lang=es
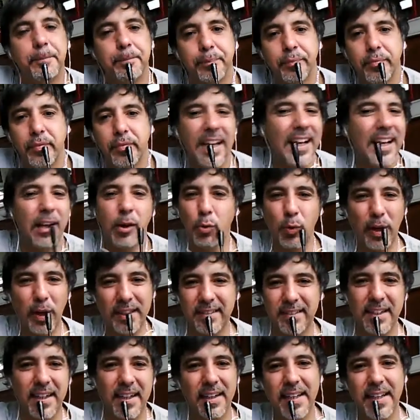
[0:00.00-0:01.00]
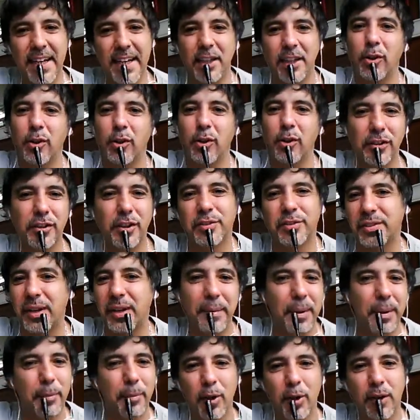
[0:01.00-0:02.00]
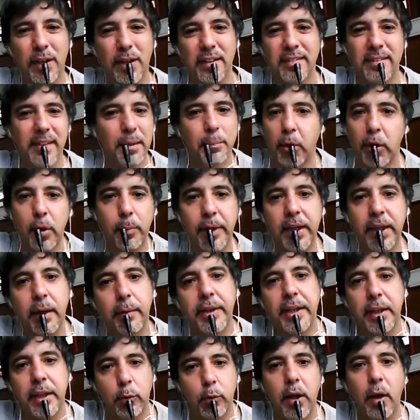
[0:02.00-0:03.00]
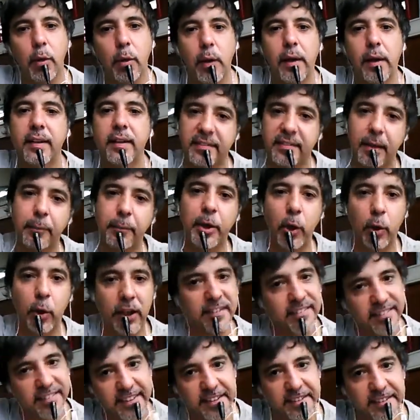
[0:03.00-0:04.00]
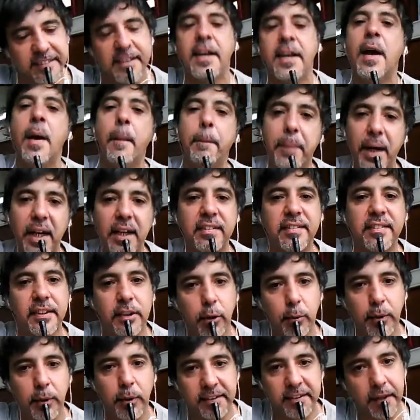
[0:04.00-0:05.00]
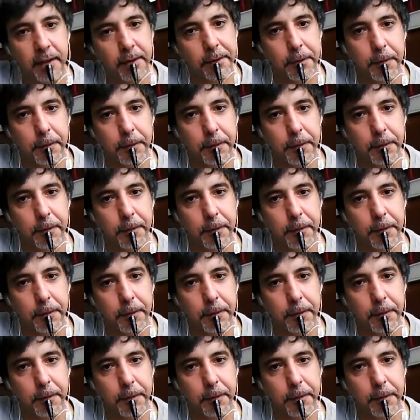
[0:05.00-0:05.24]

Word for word: Es nuestra ley, nosotros sabemos lo que hacemos, no me cabe ninguna duda que sabes lo que haces, parásito bastardo.